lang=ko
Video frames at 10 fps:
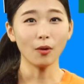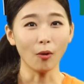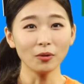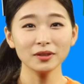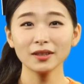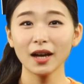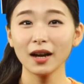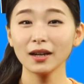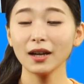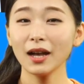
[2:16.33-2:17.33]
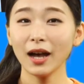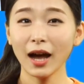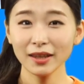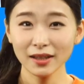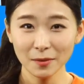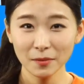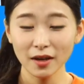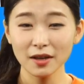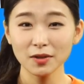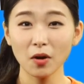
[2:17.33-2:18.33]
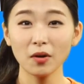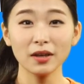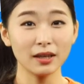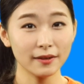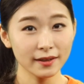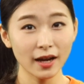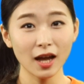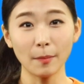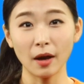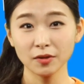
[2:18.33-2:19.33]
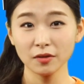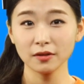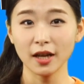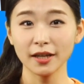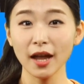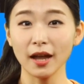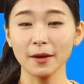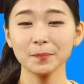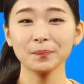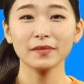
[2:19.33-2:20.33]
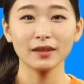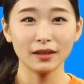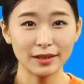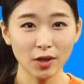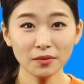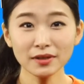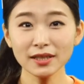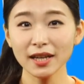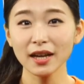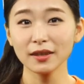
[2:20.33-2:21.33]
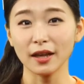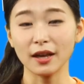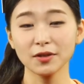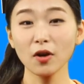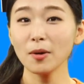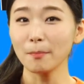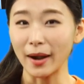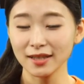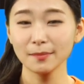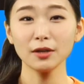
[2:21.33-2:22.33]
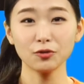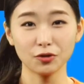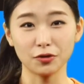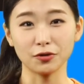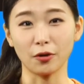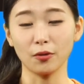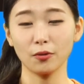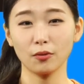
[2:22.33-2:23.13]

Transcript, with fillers: 어느 날 하나님께서 이스라엘 백성들에게 이 선지자에 대해서 말씀해 주셨어요.